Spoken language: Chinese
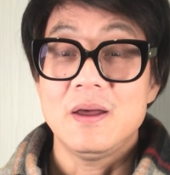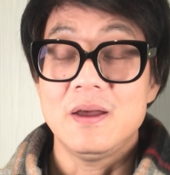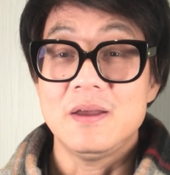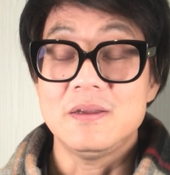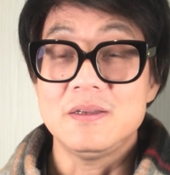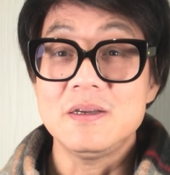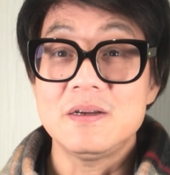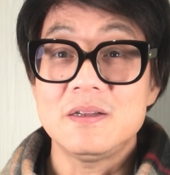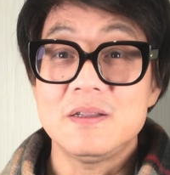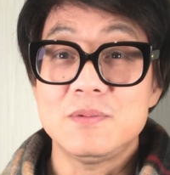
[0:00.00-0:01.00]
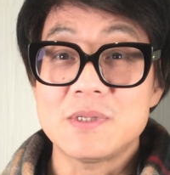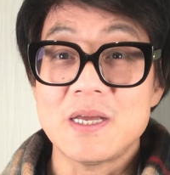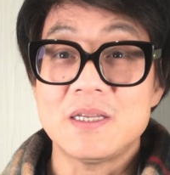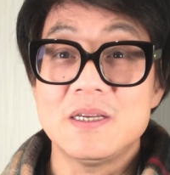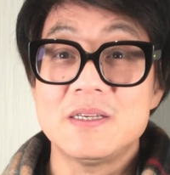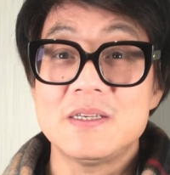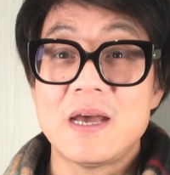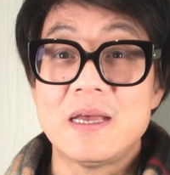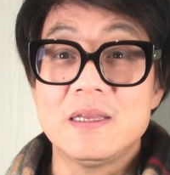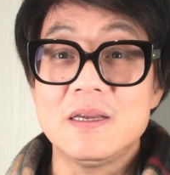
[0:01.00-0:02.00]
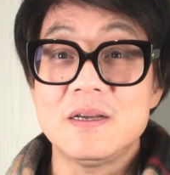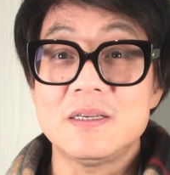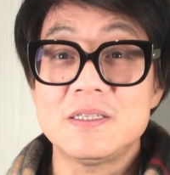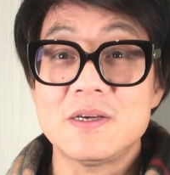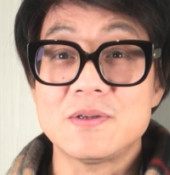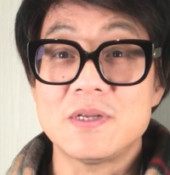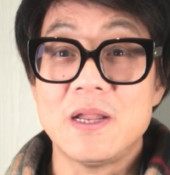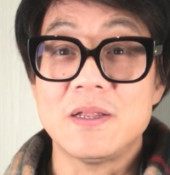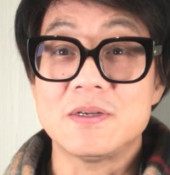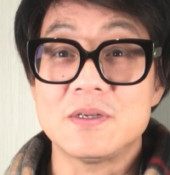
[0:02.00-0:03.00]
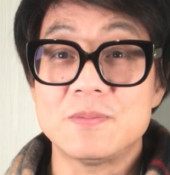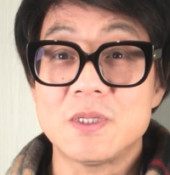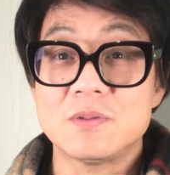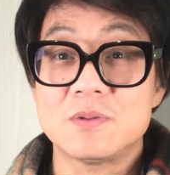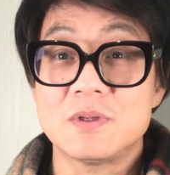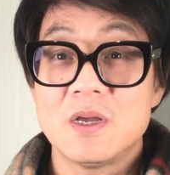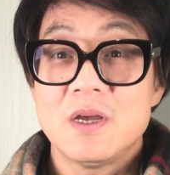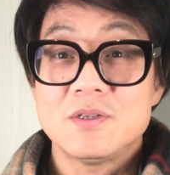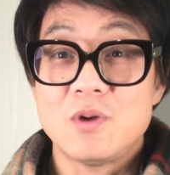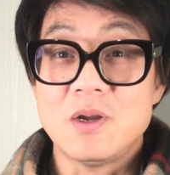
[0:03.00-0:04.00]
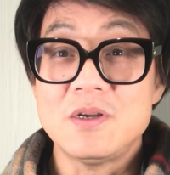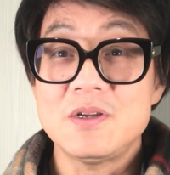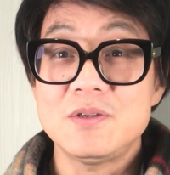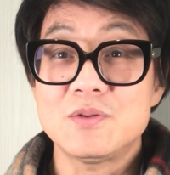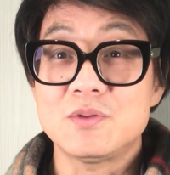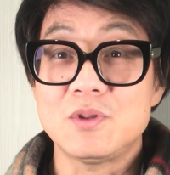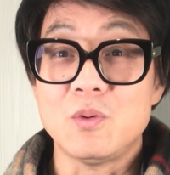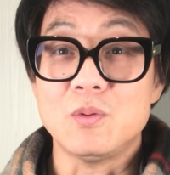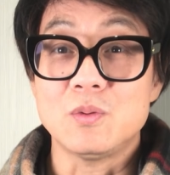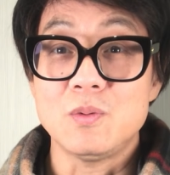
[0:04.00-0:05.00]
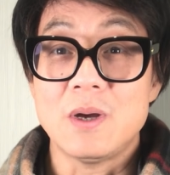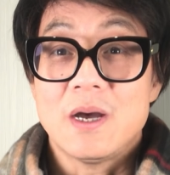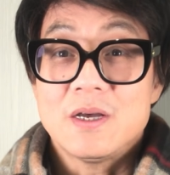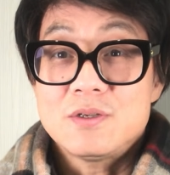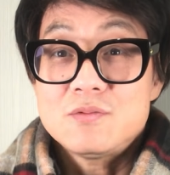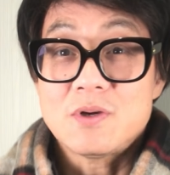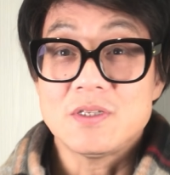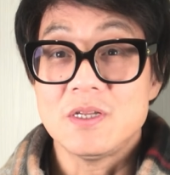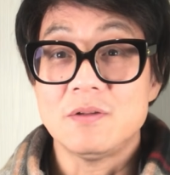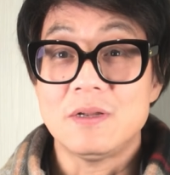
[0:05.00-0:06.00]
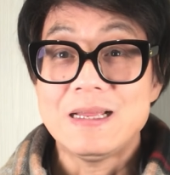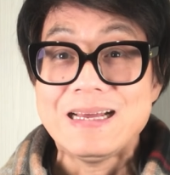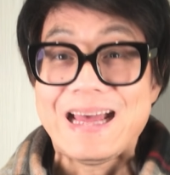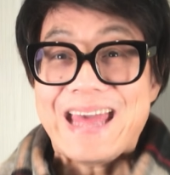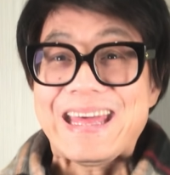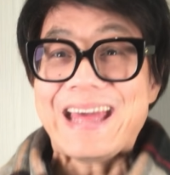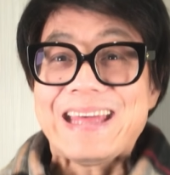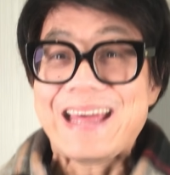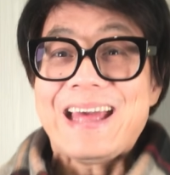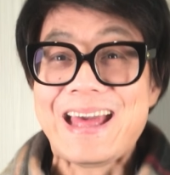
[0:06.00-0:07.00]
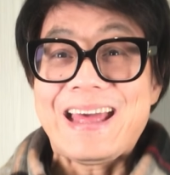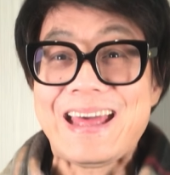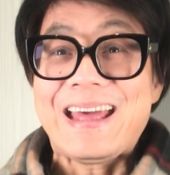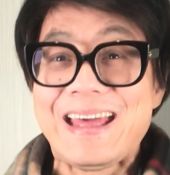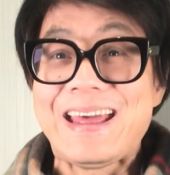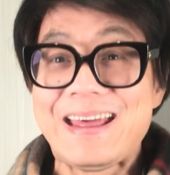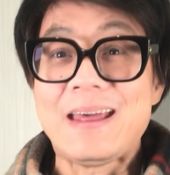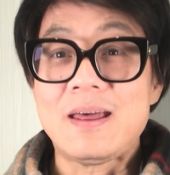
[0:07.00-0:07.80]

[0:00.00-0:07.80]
哎，一个人呢，我再提示一下，一个人笑起来是什么？就是全身就是抖动啊，双肩都哈哈哈哈哈哈。